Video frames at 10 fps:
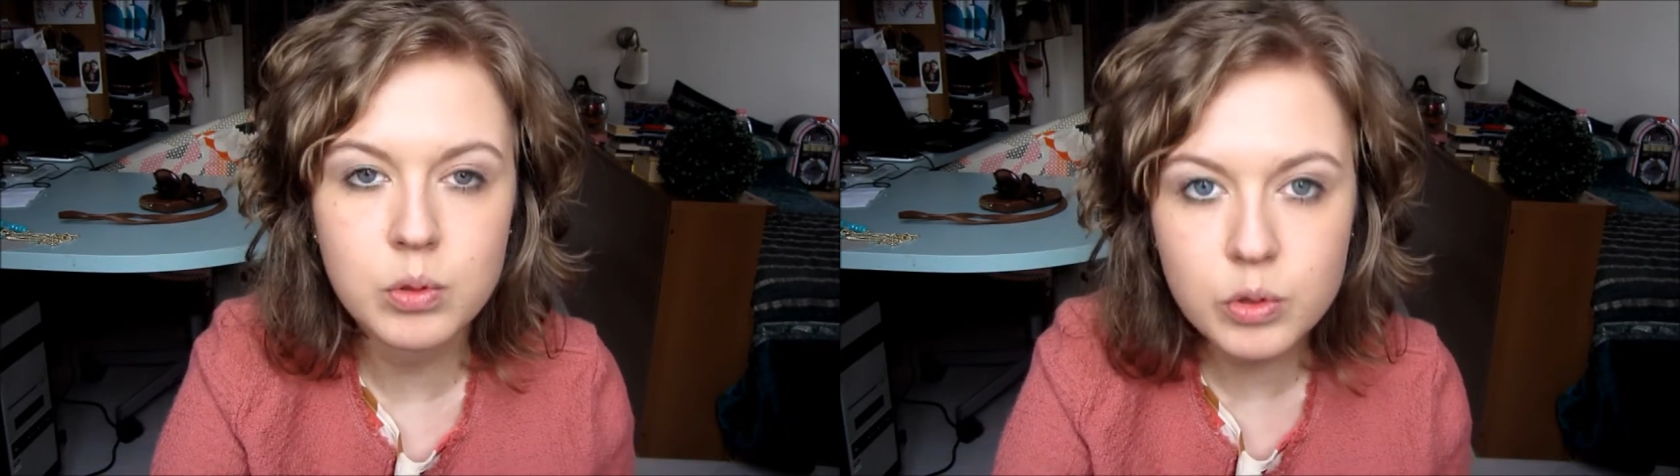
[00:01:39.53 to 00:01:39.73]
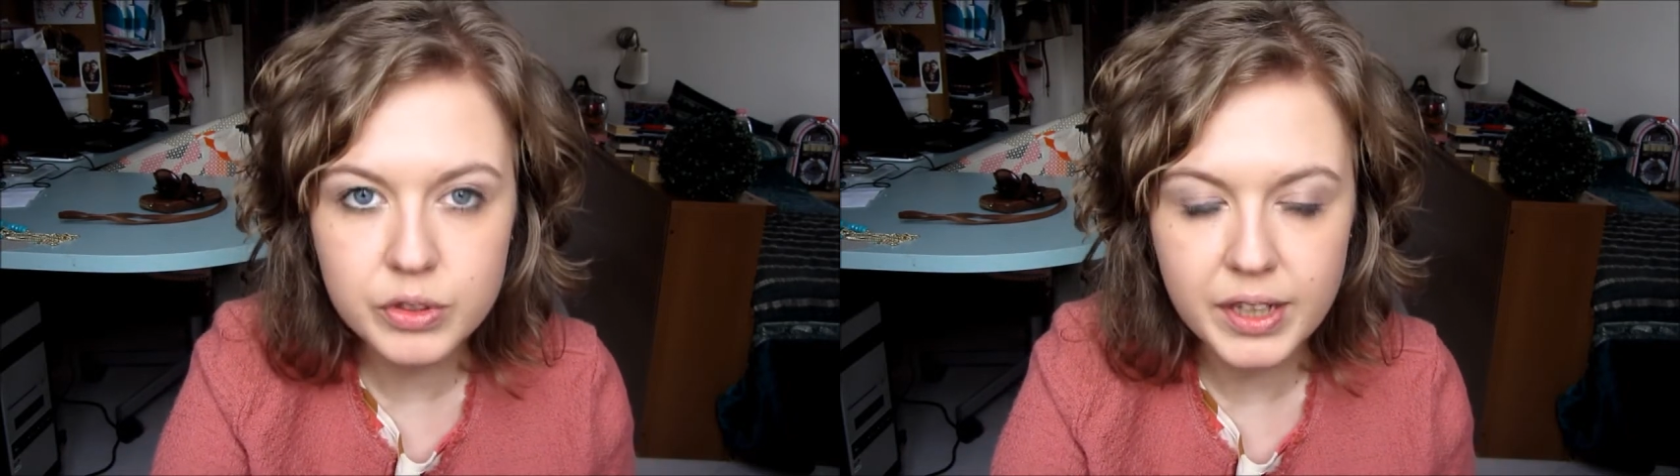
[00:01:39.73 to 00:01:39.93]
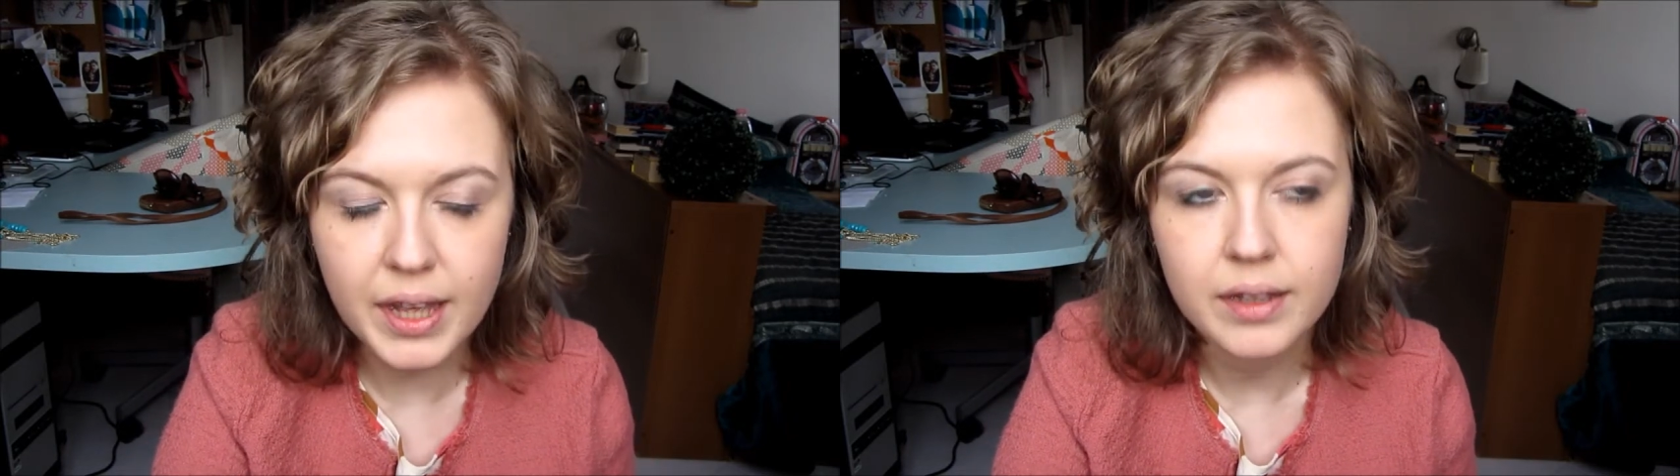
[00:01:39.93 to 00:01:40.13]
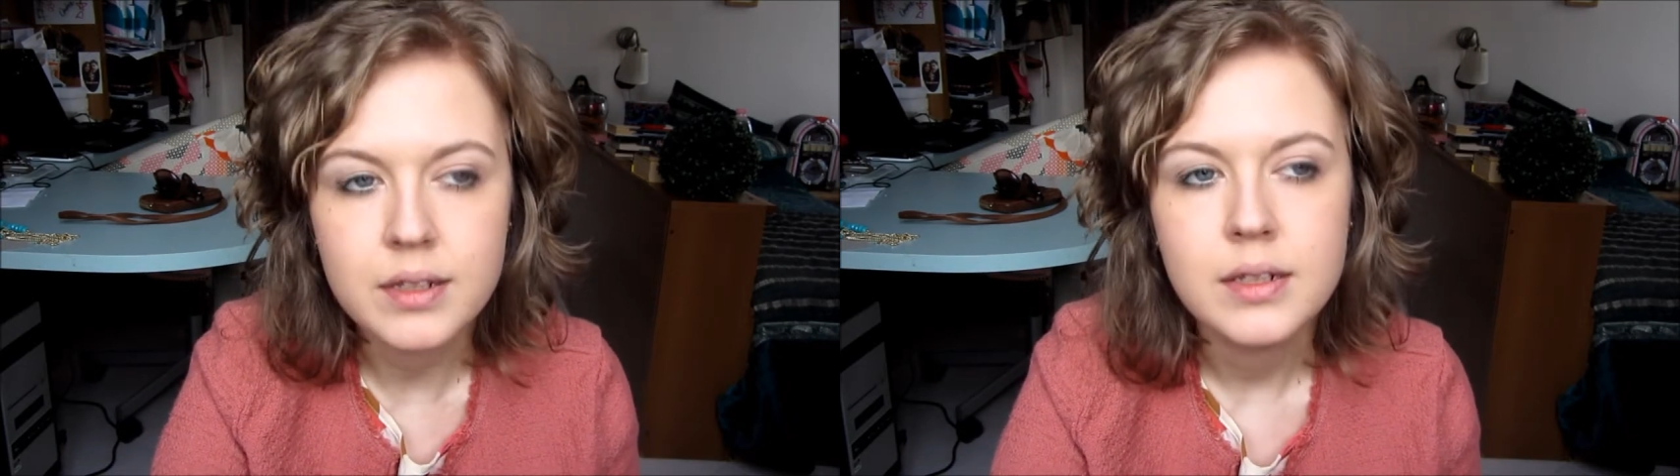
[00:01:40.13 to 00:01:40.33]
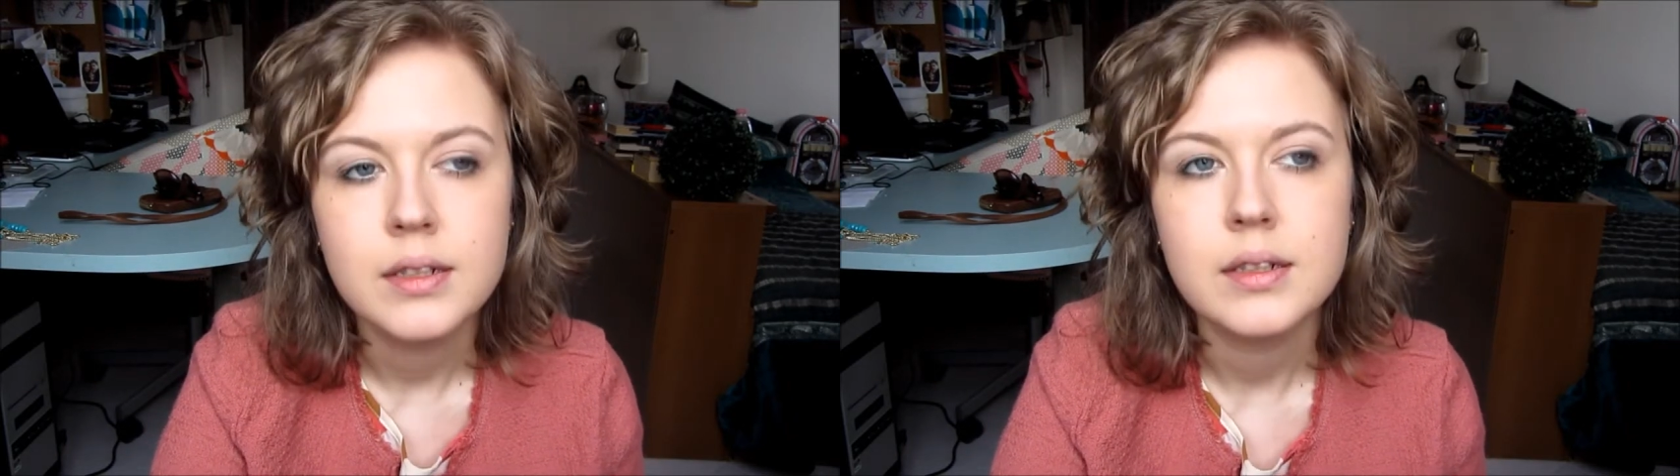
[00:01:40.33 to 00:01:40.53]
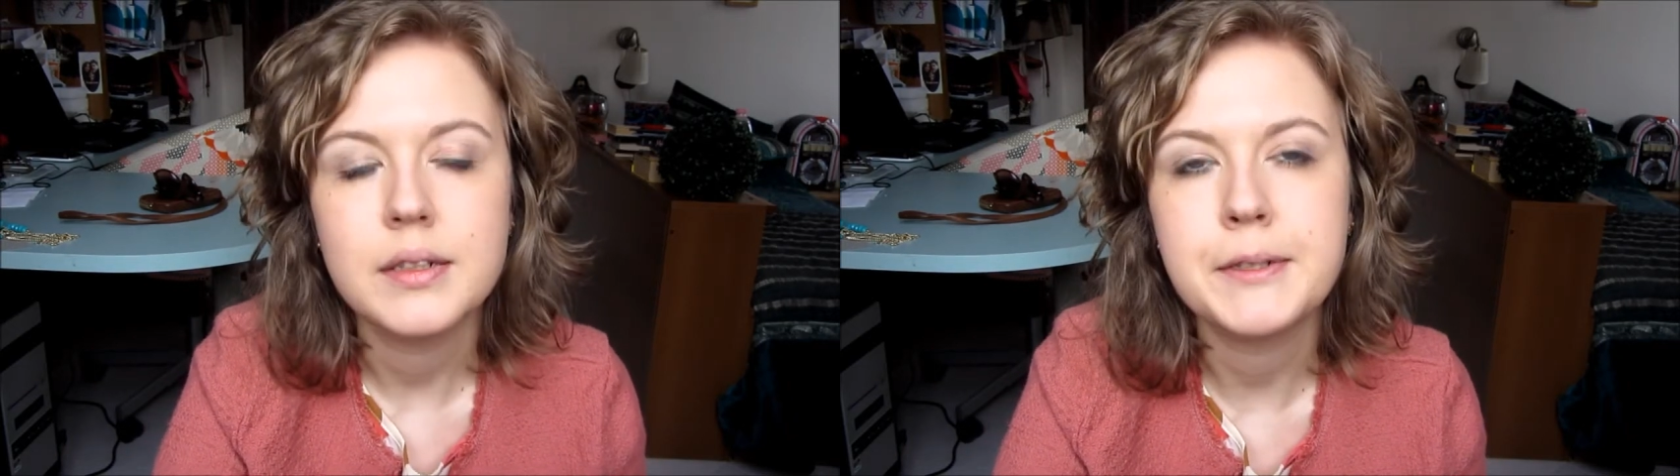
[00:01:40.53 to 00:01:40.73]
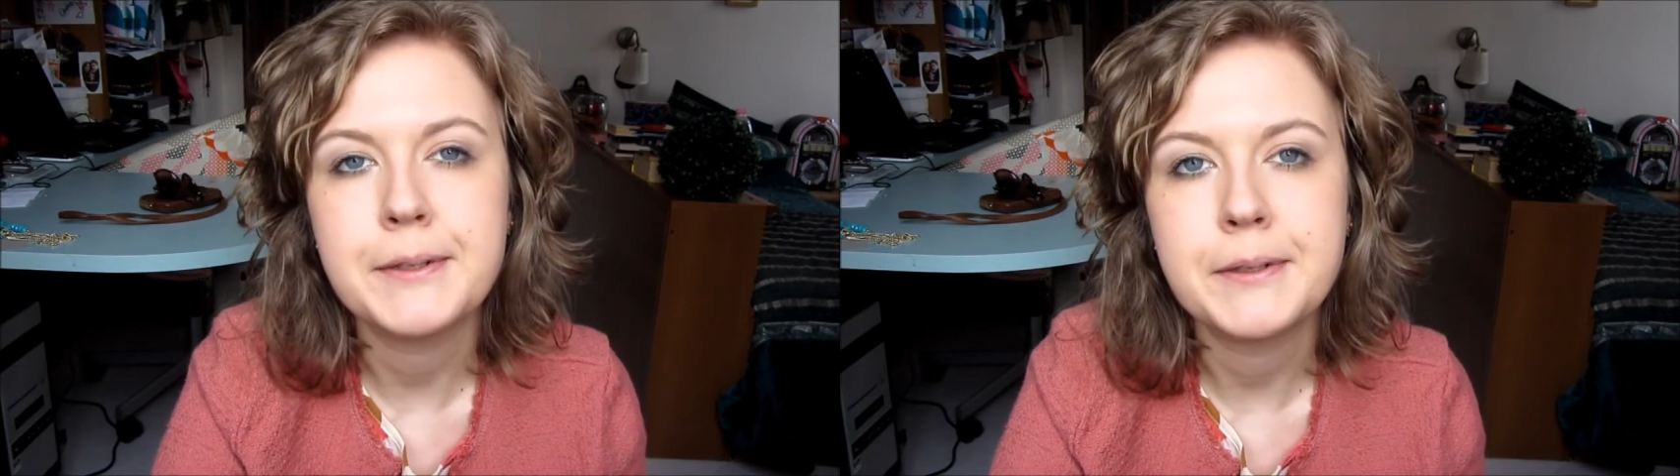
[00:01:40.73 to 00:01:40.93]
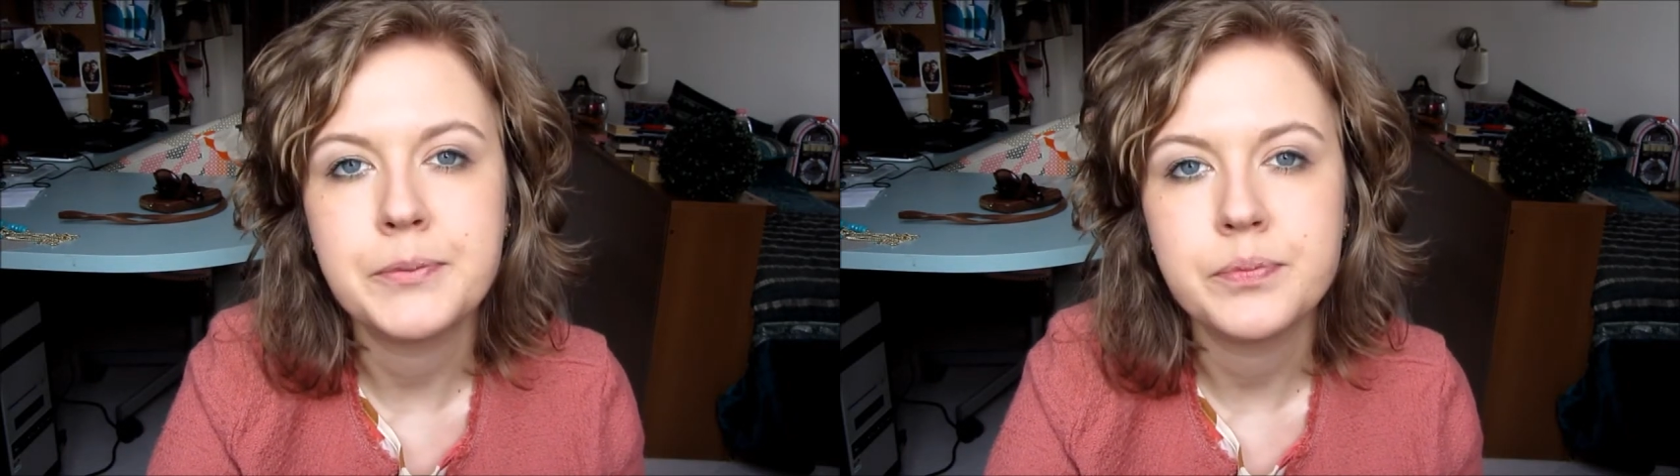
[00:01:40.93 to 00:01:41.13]
bluzkę
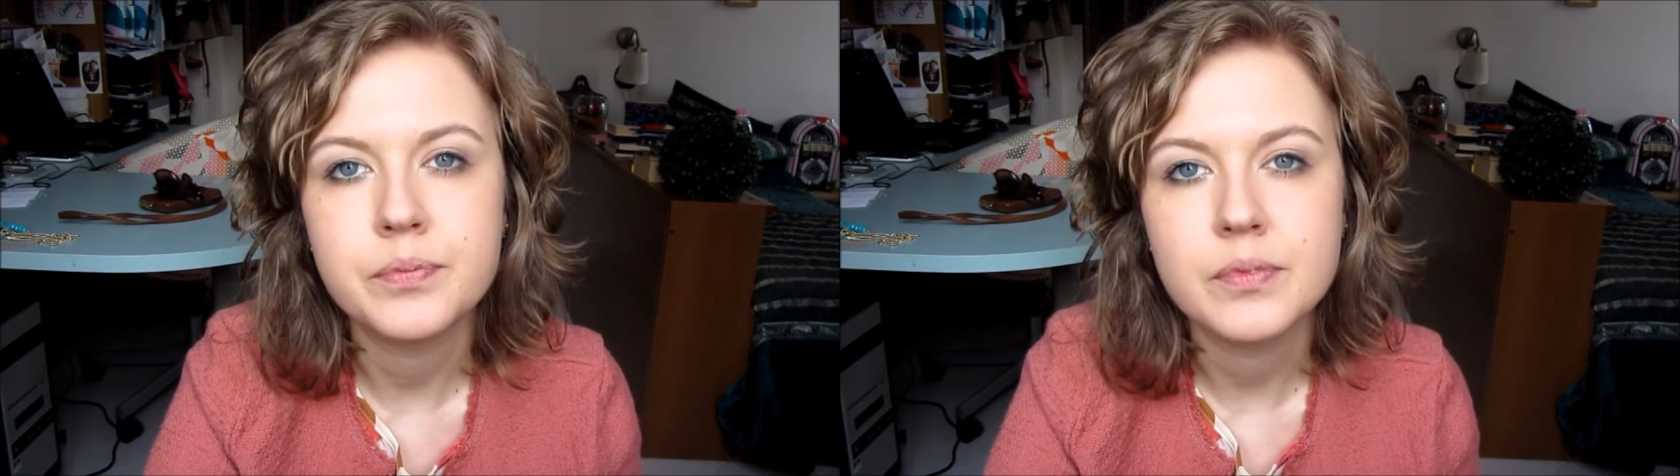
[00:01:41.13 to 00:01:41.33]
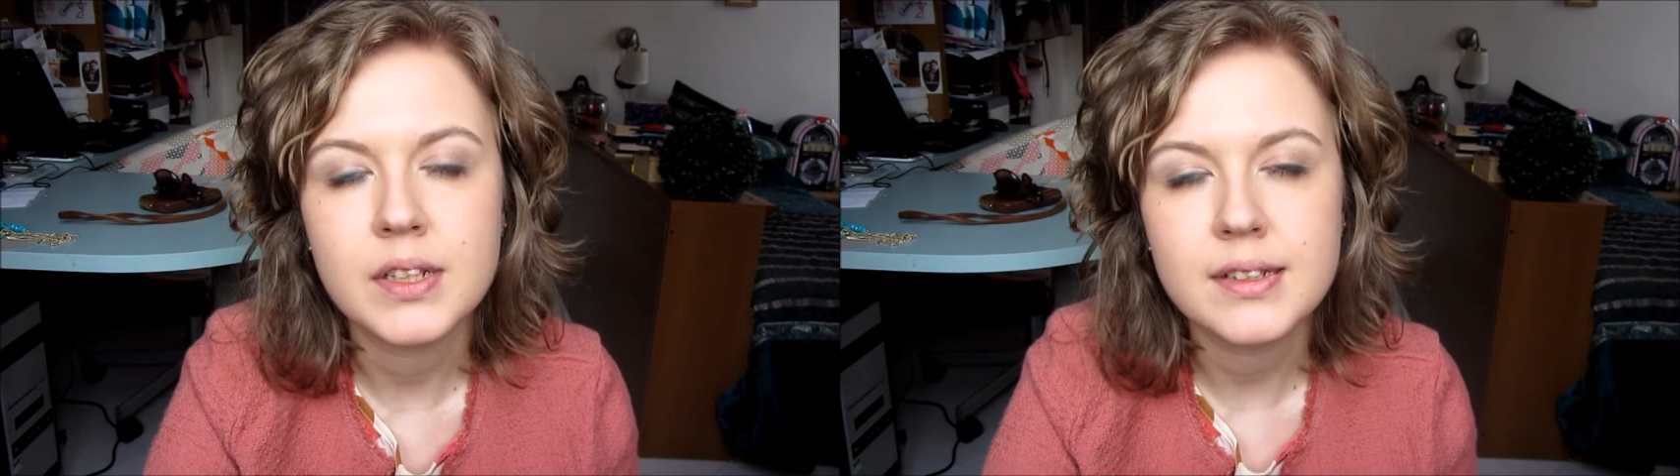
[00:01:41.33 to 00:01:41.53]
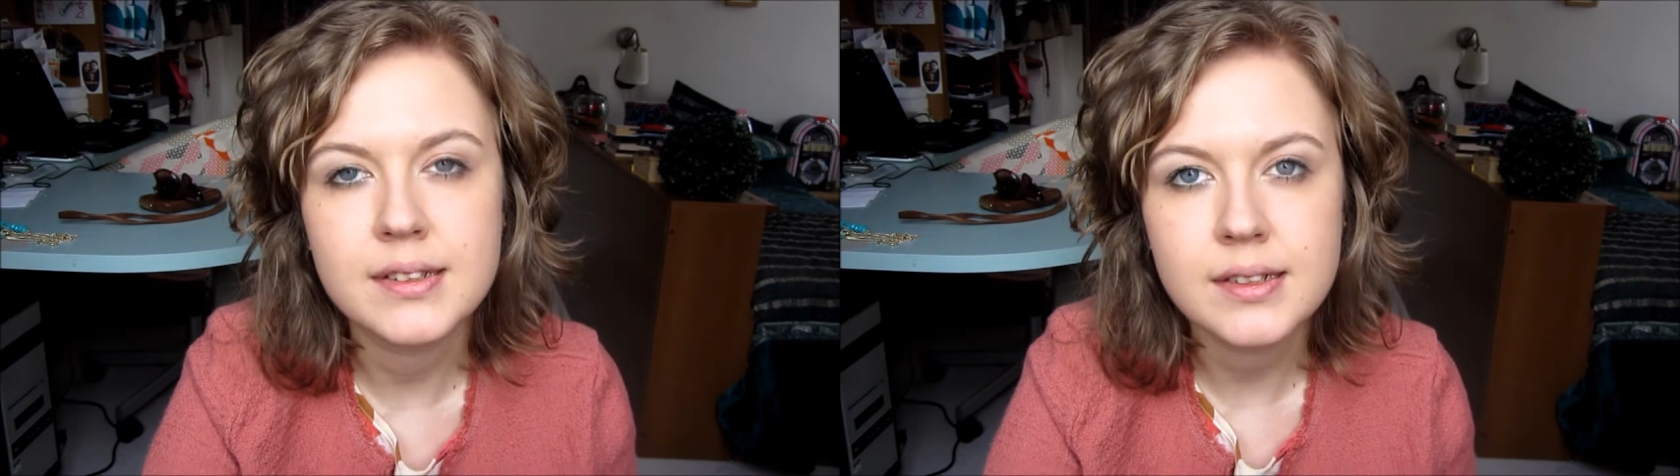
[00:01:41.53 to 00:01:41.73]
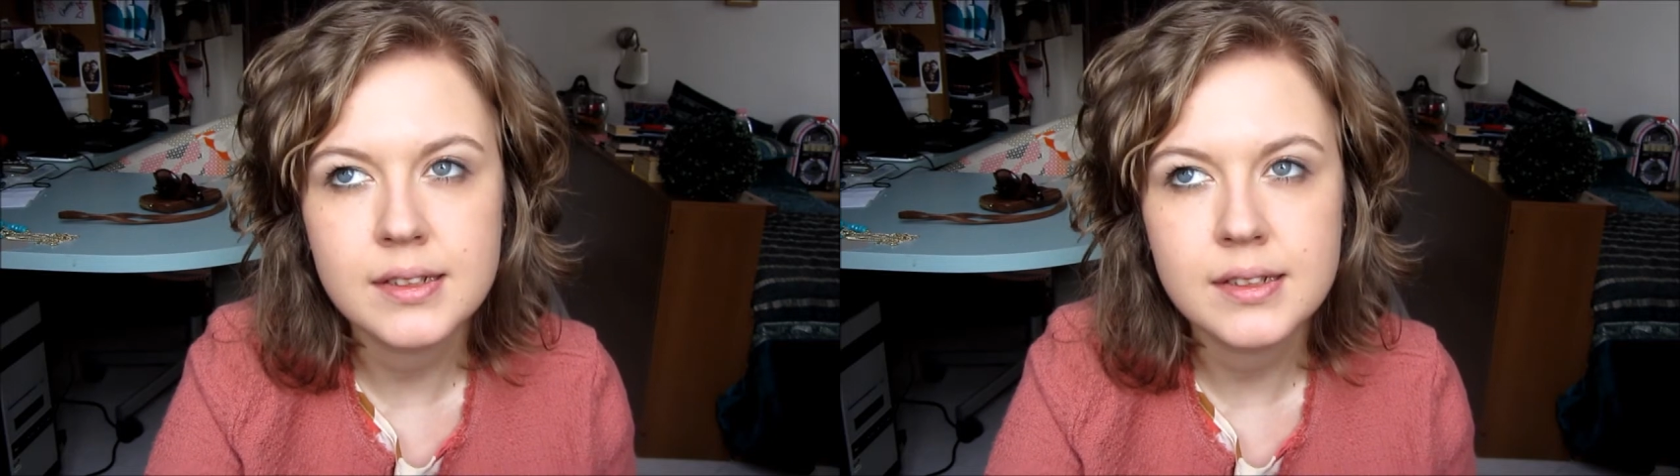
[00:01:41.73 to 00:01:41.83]
z,